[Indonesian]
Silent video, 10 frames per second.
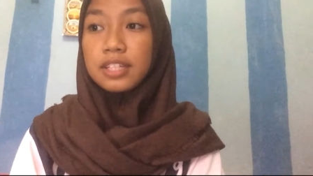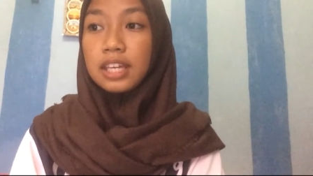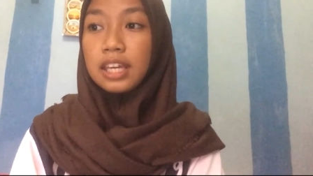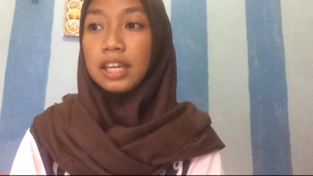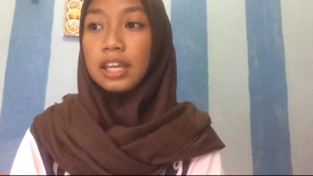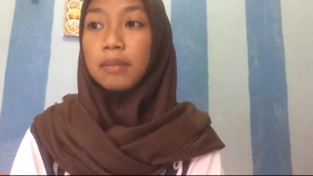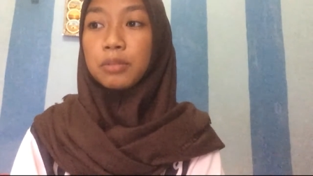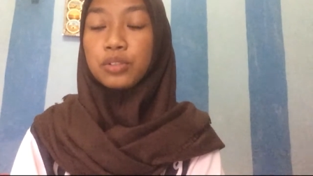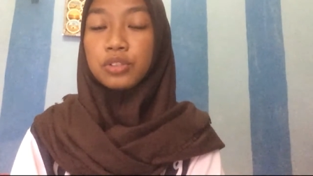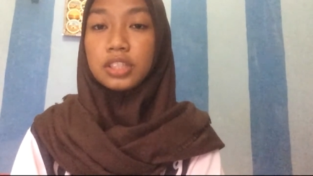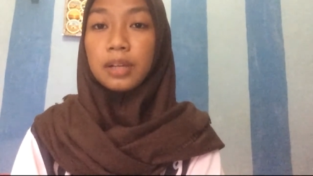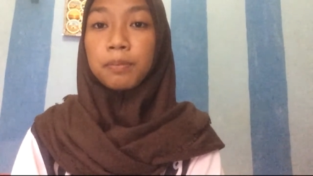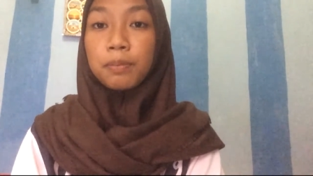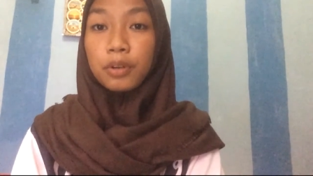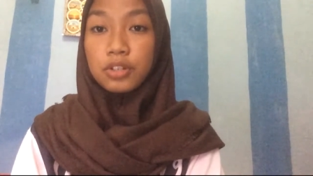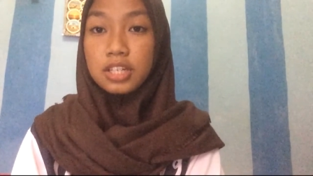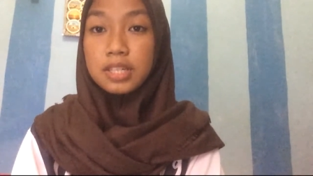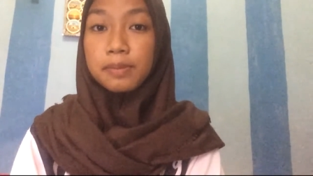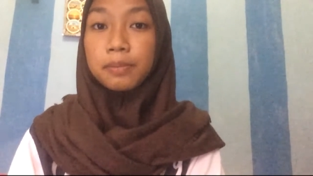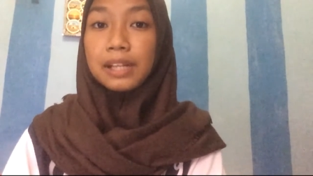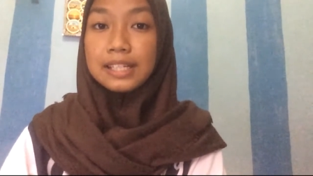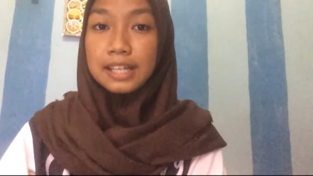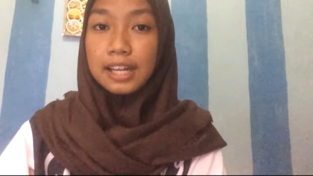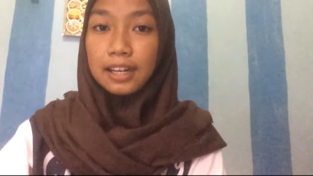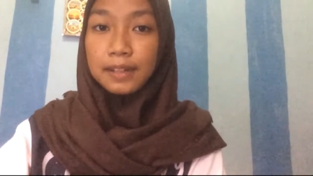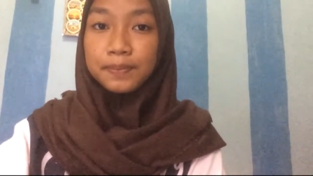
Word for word: sehingga menunjang proses pembelajaran.